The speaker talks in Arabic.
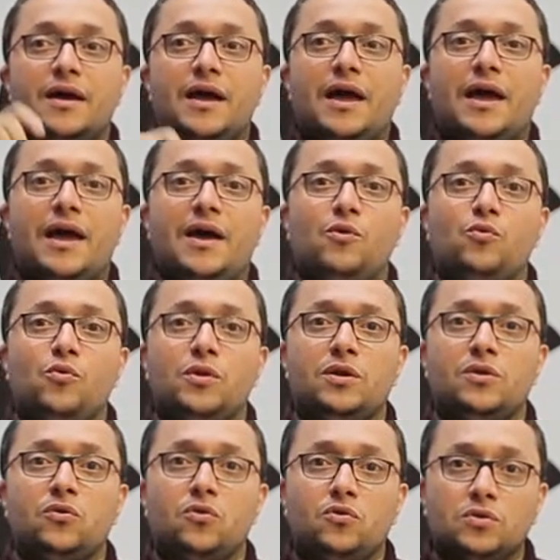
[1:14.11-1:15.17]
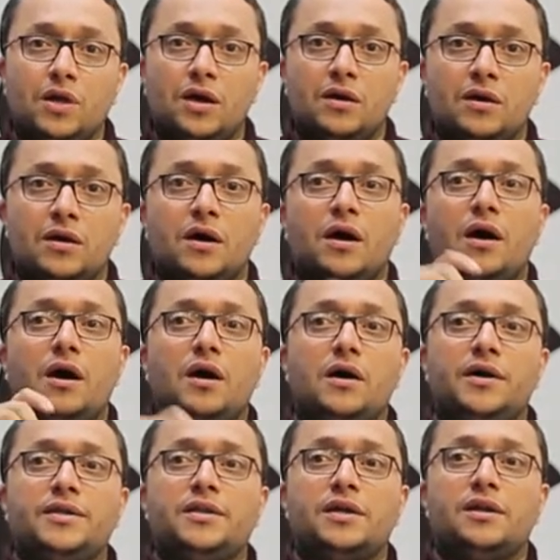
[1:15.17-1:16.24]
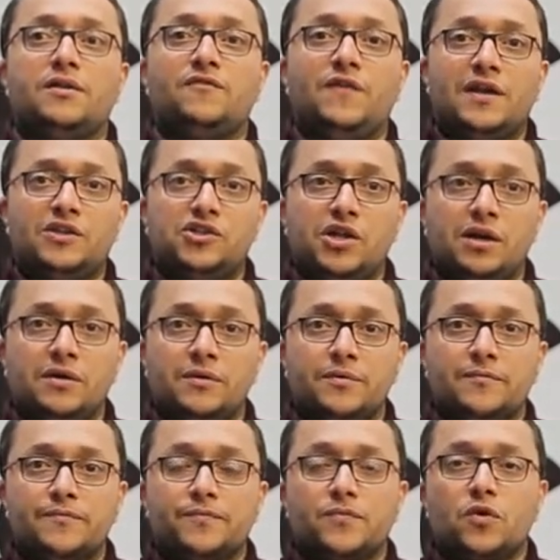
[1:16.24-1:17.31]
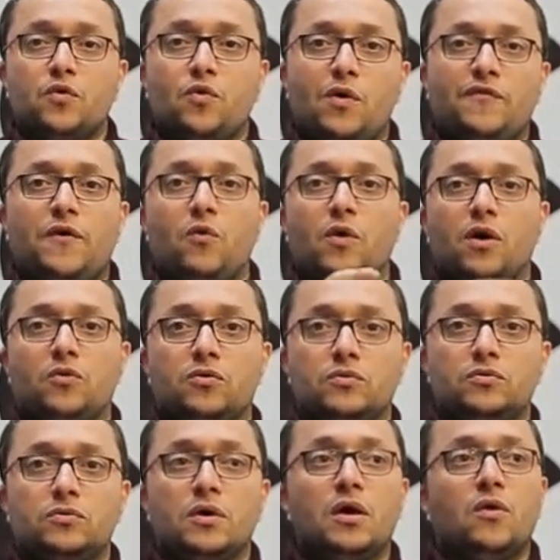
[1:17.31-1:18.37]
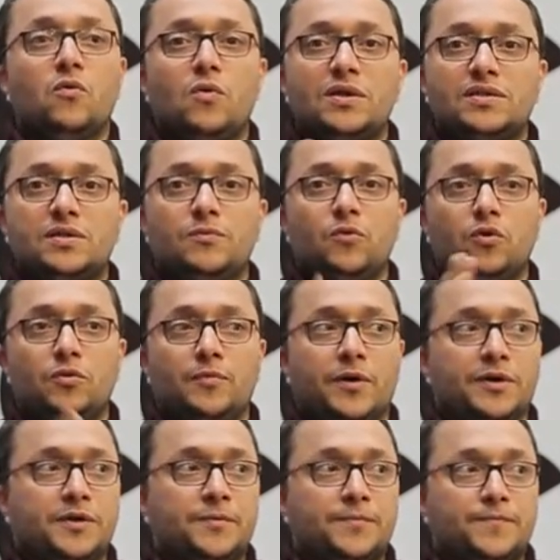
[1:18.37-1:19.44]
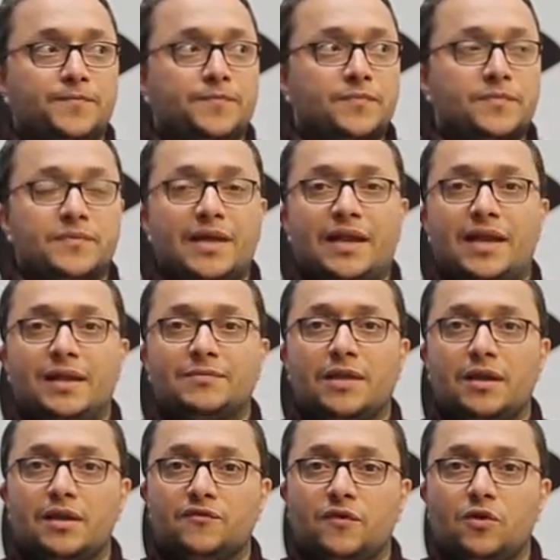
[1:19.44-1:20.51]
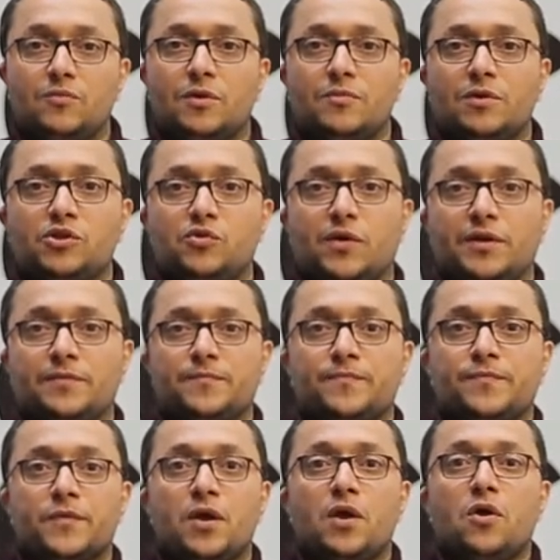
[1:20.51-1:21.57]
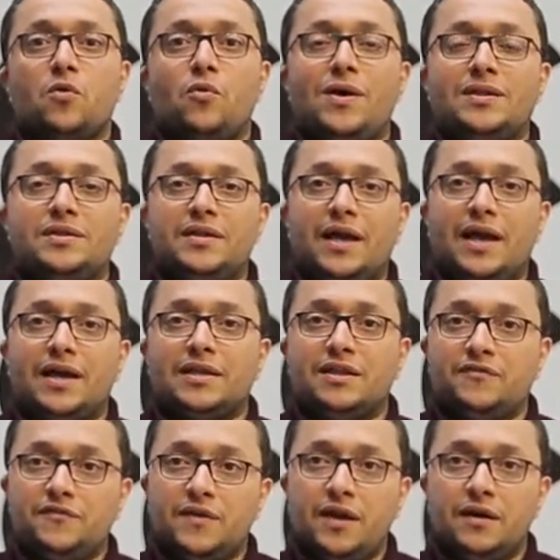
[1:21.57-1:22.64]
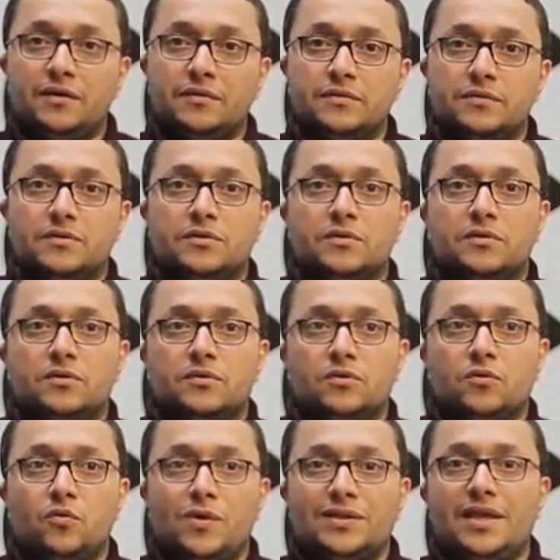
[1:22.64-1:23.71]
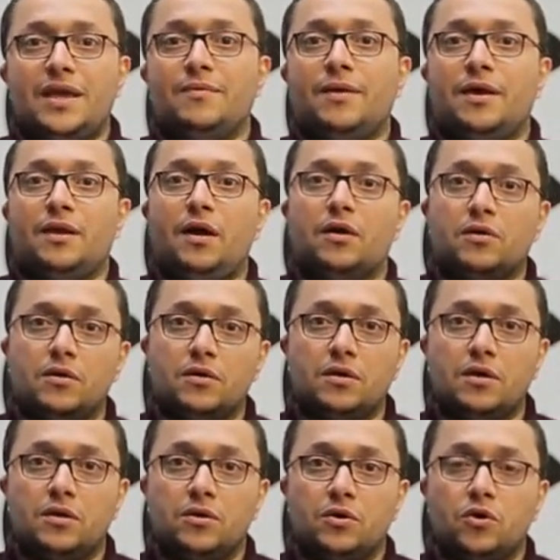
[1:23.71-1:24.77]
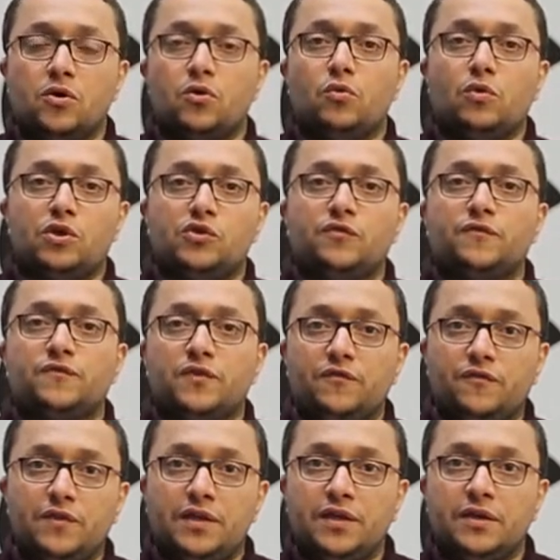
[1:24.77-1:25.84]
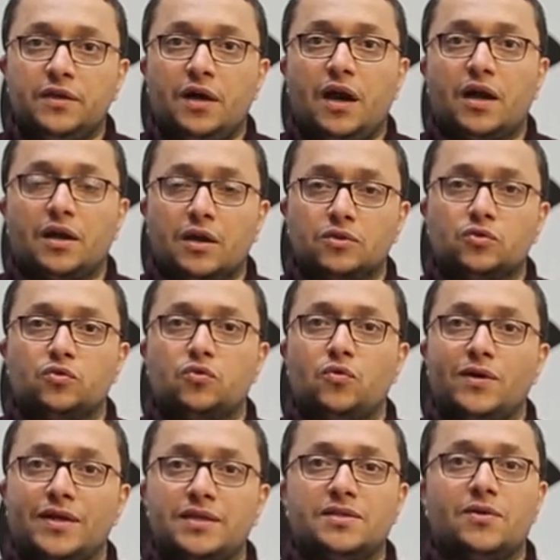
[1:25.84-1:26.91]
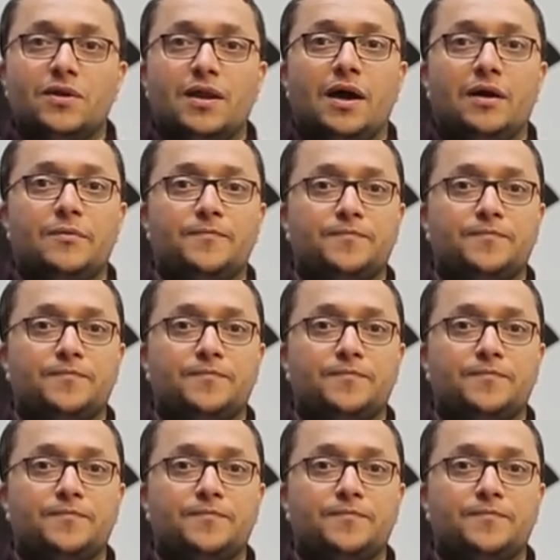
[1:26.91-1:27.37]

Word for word: ههوي الاوضه اغير الفرشه وافوقه واسقي بقه ميه ده الكلام ده الاطفال لما اكبر شويه وادي حاجه دافيه واتابع الحراره واشوف طفلي حرارته كويسه ولا لا